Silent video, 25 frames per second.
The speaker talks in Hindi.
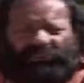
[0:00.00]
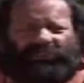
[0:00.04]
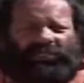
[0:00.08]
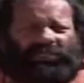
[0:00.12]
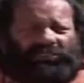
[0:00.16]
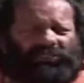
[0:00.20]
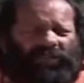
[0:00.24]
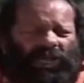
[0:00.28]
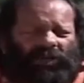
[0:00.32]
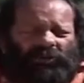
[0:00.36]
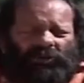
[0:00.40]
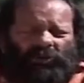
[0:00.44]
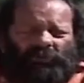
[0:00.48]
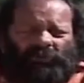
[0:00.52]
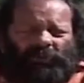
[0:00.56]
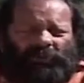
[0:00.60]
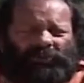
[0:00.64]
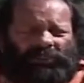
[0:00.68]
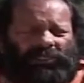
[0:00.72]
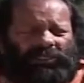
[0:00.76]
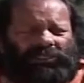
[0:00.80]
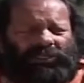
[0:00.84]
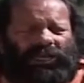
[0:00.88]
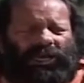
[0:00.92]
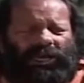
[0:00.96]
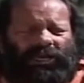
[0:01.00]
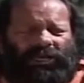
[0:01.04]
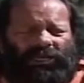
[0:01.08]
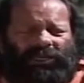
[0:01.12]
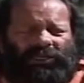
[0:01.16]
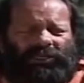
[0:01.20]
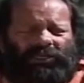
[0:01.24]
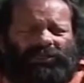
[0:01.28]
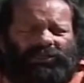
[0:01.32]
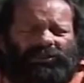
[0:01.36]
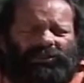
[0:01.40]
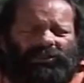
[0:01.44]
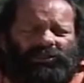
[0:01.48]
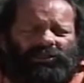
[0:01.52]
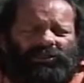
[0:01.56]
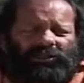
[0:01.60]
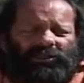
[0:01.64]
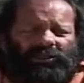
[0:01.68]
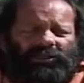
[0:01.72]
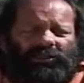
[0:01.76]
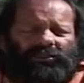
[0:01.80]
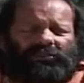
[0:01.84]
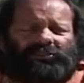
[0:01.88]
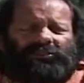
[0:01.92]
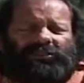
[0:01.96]
के चट्टानों पर देखा है
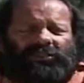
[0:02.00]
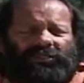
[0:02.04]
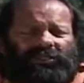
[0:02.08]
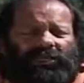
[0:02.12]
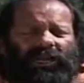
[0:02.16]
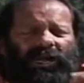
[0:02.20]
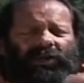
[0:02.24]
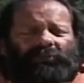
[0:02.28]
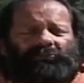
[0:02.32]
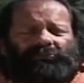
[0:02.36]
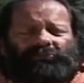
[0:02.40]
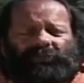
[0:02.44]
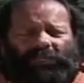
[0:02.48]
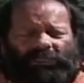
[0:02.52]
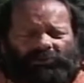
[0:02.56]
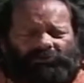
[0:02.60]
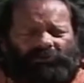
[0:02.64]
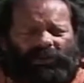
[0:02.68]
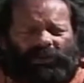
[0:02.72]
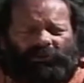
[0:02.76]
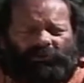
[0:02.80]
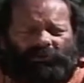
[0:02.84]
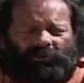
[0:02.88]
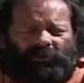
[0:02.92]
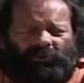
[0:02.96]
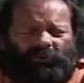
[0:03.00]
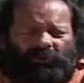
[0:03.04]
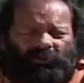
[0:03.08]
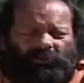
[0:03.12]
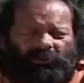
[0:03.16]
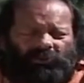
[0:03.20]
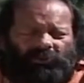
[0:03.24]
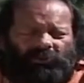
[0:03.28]
श्री राम शर्मा को